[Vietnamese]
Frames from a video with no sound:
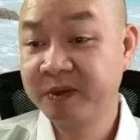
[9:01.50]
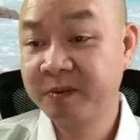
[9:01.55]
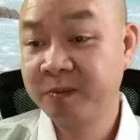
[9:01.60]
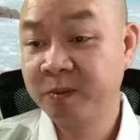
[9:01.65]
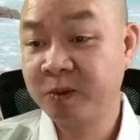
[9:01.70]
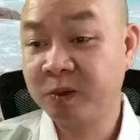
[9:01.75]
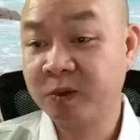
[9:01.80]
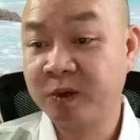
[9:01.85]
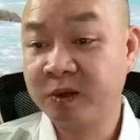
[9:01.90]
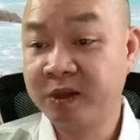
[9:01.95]

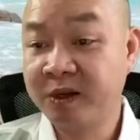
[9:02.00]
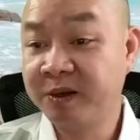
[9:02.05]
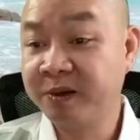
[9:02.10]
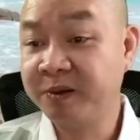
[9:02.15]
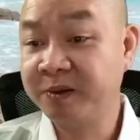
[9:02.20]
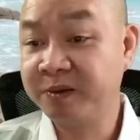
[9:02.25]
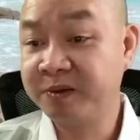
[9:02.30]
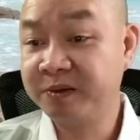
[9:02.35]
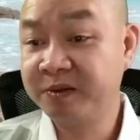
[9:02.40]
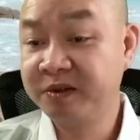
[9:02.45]
một gói thầu,
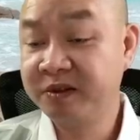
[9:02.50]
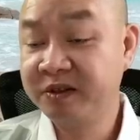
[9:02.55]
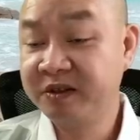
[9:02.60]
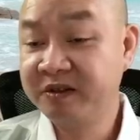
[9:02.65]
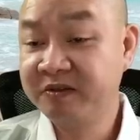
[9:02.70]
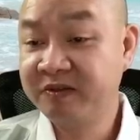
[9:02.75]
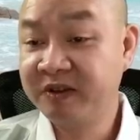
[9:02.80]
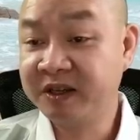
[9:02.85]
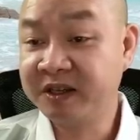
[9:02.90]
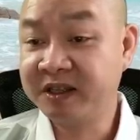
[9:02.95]

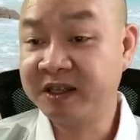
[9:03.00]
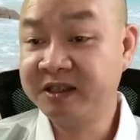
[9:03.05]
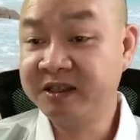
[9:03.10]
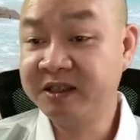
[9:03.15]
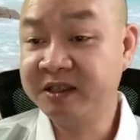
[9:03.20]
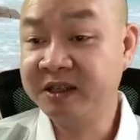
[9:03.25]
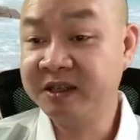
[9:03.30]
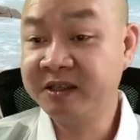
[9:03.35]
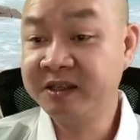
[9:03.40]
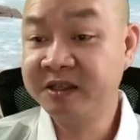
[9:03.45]
và người ta
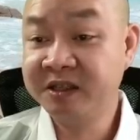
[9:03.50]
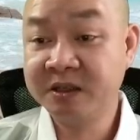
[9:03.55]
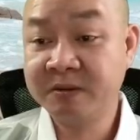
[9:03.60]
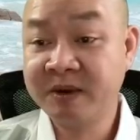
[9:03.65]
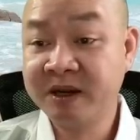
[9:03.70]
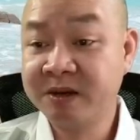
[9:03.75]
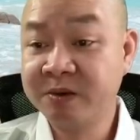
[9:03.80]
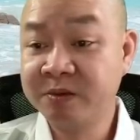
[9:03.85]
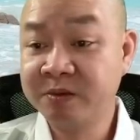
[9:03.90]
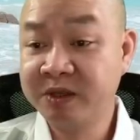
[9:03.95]
chỉ định chia ra
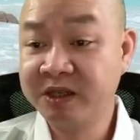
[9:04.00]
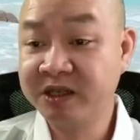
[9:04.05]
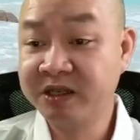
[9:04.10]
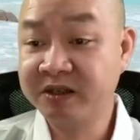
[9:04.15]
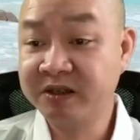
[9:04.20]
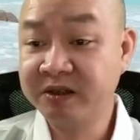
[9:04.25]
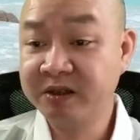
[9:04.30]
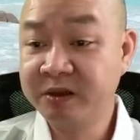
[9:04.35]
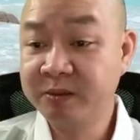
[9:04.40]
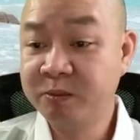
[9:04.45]
ba công ty,
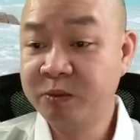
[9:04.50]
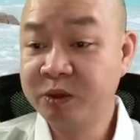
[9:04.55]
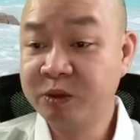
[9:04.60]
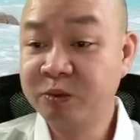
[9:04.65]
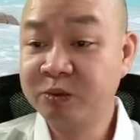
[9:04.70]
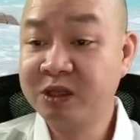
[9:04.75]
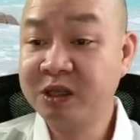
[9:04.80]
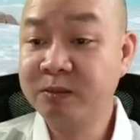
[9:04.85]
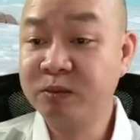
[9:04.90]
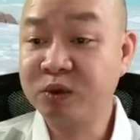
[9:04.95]
mỗi
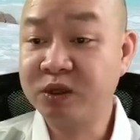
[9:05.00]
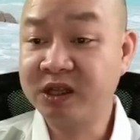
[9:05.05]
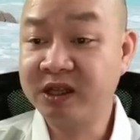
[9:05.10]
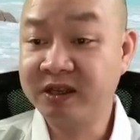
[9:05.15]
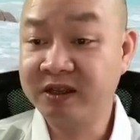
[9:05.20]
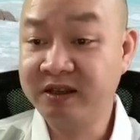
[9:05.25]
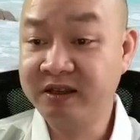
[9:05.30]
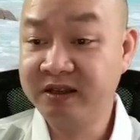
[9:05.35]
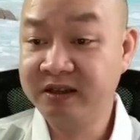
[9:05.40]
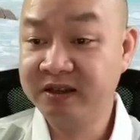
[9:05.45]
công ty một
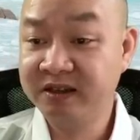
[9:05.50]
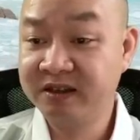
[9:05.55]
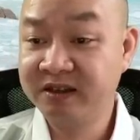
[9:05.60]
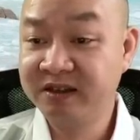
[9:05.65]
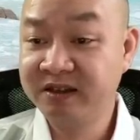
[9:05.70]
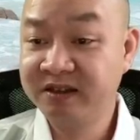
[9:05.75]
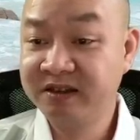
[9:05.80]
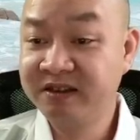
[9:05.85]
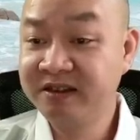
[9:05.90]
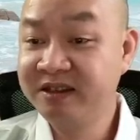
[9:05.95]
tí,
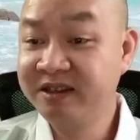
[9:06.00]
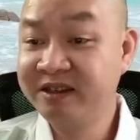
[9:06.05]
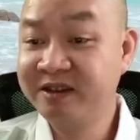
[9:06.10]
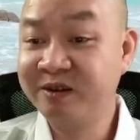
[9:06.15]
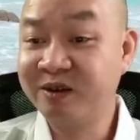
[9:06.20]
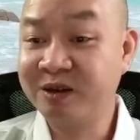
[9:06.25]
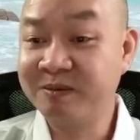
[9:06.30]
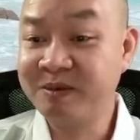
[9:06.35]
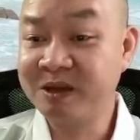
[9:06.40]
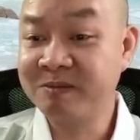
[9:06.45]
cứ như
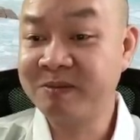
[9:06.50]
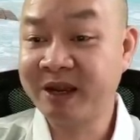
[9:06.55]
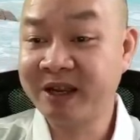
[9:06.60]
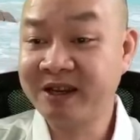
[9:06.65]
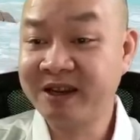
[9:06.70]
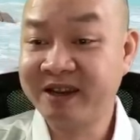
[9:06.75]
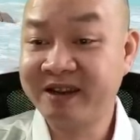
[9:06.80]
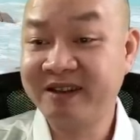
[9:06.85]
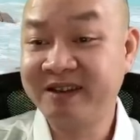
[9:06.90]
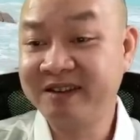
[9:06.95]
kiểu là miếng
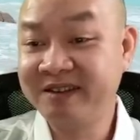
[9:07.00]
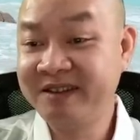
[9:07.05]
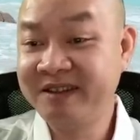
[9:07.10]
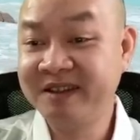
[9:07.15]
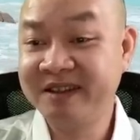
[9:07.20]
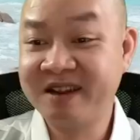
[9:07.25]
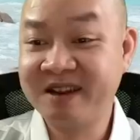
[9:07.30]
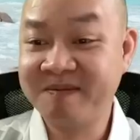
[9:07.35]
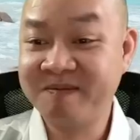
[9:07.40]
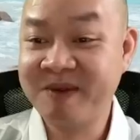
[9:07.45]
bánh này thì
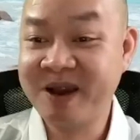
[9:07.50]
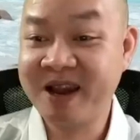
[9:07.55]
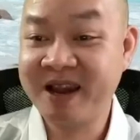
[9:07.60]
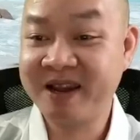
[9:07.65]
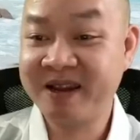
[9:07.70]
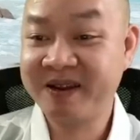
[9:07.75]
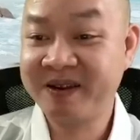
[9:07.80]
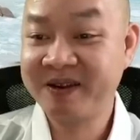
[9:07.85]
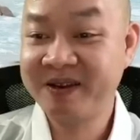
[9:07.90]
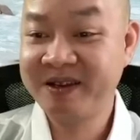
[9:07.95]
chia ra làm ba,
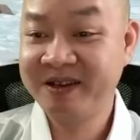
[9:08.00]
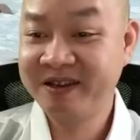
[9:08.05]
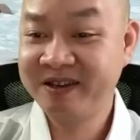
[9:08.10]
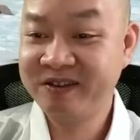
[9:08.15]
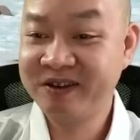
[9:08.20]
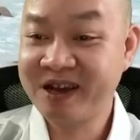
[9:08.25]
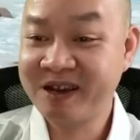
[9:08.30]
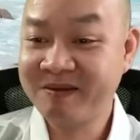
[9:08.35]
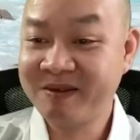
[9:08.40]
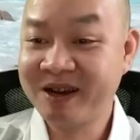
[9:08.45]

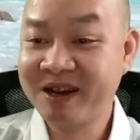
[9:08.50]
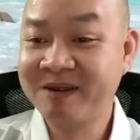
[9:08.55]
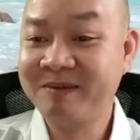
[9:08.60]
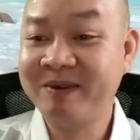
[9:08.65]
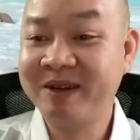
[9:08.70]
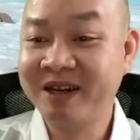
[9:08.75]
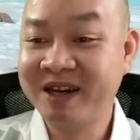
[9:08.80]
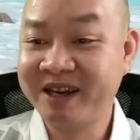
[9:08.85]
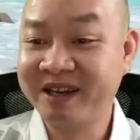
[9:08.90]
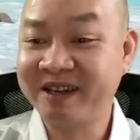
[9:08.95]
rồi ai bác ăn
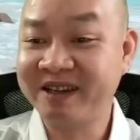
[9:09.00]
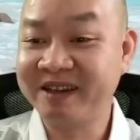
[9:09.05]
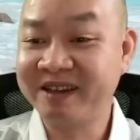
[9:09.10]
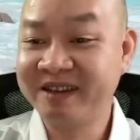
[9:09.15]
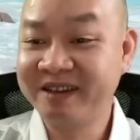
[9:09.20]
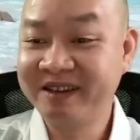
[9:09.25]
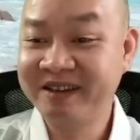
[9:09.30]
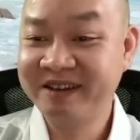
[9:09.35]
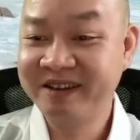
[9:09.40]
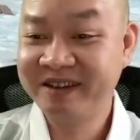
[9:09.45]
miếng này,
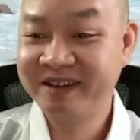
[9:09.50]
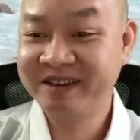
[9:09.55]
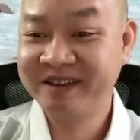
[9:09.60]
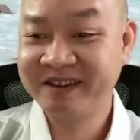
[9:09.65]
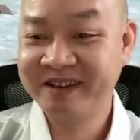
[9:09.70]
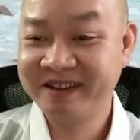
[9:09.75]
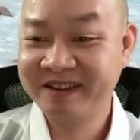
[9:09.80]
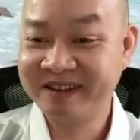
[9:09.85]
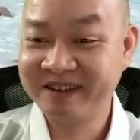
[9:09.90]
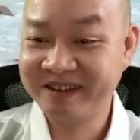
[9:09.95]

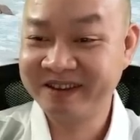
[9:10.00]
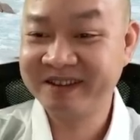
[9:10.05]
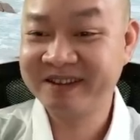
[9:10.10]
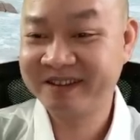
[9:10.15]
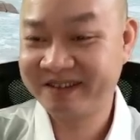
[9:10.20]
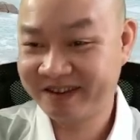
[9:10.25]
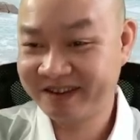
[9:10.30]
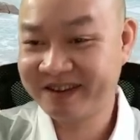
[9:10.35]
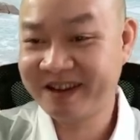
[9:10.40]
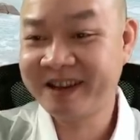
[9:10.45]

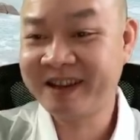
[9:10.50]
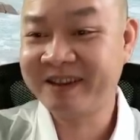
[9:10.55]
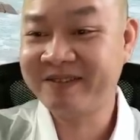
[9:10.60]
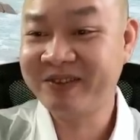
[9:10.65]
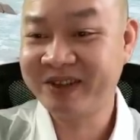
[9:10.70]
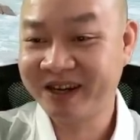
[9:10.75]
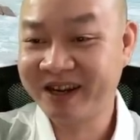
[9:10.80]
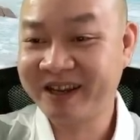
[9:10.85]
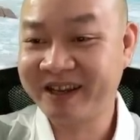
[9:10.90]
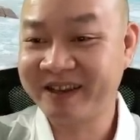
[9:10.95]
anh ăn
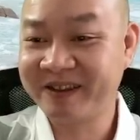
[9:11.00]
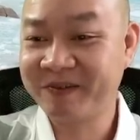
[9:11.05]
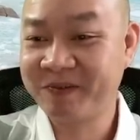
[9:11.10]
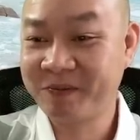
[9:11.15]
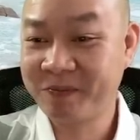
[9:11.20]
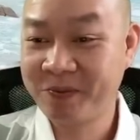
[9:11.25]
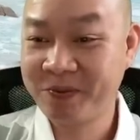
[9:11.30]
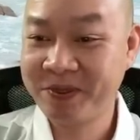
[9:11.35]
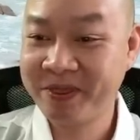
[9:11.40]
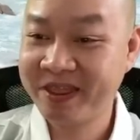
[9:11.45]
miếng này,
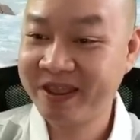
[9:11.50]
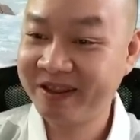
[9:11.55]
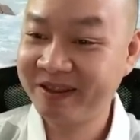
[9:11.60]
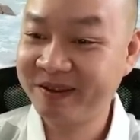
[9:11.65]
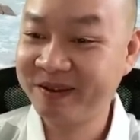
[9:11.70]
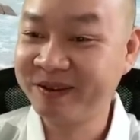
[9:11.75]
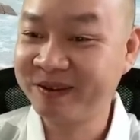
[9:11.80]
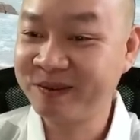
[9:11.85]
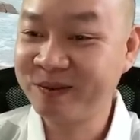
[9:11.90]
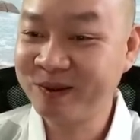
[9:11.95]

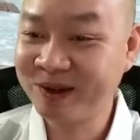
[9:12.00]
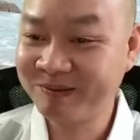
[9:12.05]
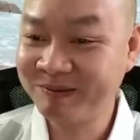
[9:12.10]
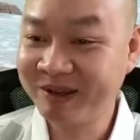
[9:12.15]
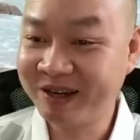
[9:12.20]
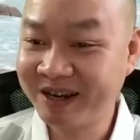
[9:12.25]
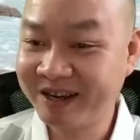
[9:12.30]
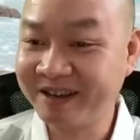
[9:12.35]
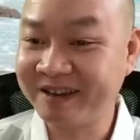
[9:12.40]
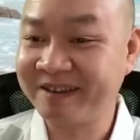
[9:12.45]
thôi cô ăn
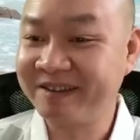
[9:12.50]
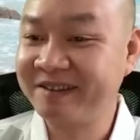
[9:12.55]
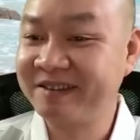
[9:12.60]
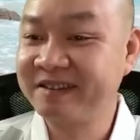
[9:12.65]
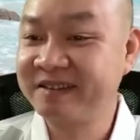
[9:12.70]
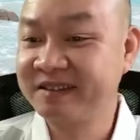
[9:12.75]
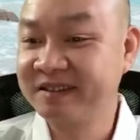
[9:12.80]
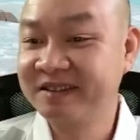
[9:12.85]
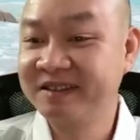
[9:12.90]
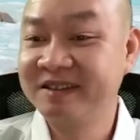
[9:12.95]
miếng này.
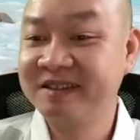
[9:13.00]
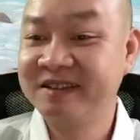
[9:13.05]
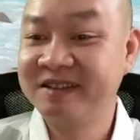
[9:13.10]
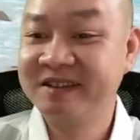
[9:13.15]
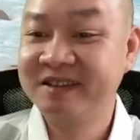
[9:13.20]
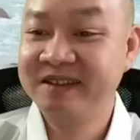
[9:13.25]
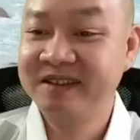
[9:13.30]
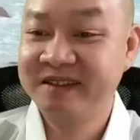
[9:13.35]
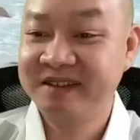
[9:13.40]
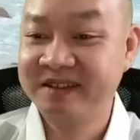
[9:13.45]

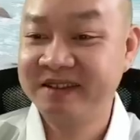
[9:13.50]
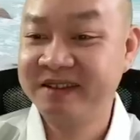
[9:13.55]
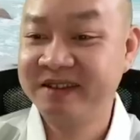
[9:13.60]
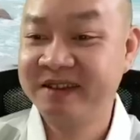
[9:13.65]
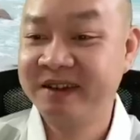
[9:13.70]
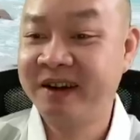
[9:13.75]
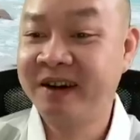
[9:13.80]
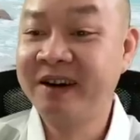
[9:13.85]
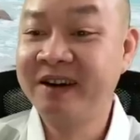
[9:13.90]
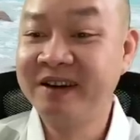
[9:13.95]

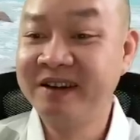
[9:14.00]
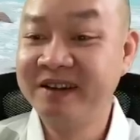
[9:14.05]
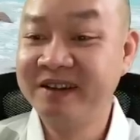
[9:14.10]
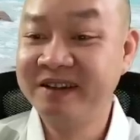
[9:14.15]
Đó,